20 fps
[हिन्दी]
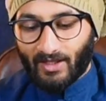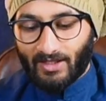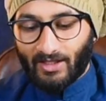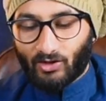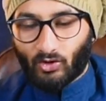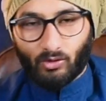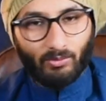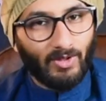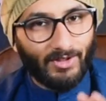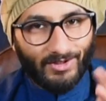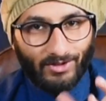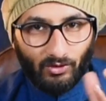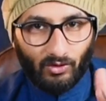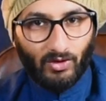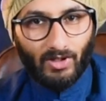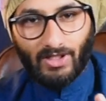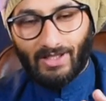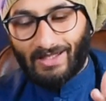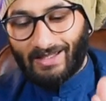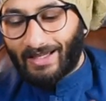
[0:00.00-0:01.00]
ये तो बस
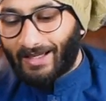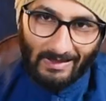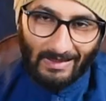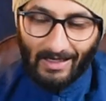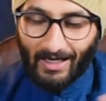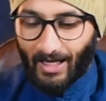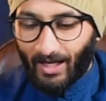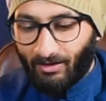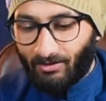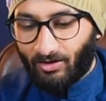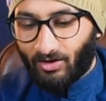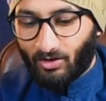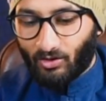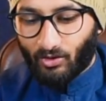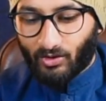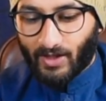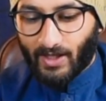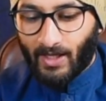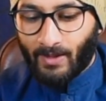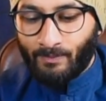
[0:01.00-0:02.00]
इन्होंने लगाए हुए
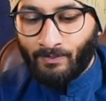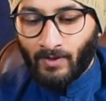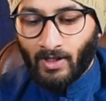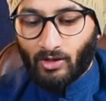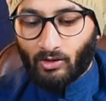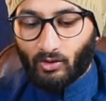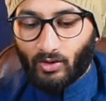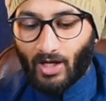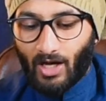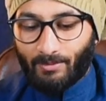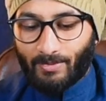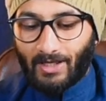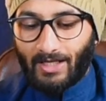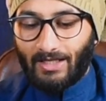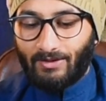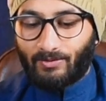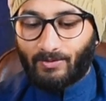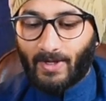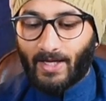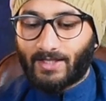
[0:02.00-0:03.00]
होते हैं तो यहाँ पे
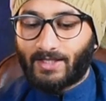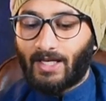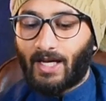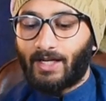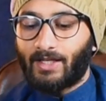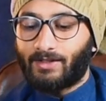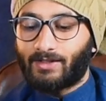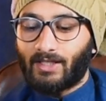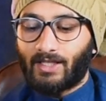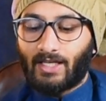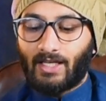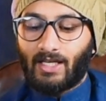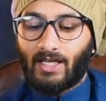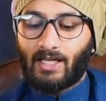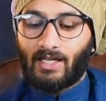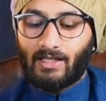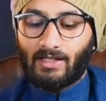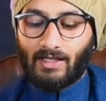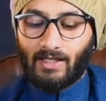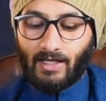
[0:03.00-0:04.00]
फ्लैश लाइट इसकी
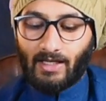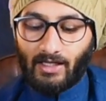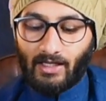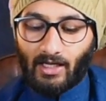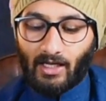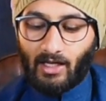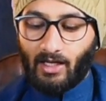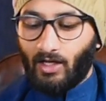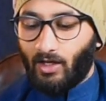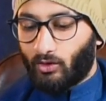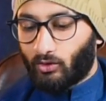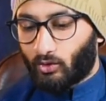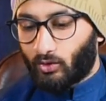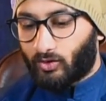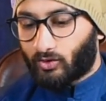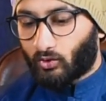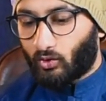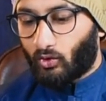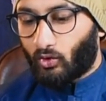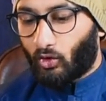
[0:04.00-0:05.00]
दी गई है तो
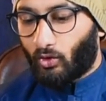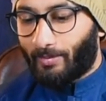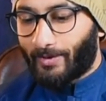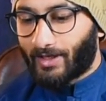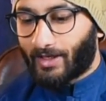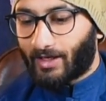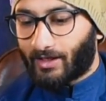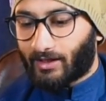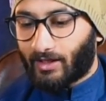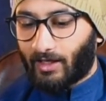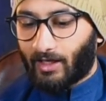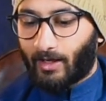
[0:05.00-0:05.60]
इसको ओपन करते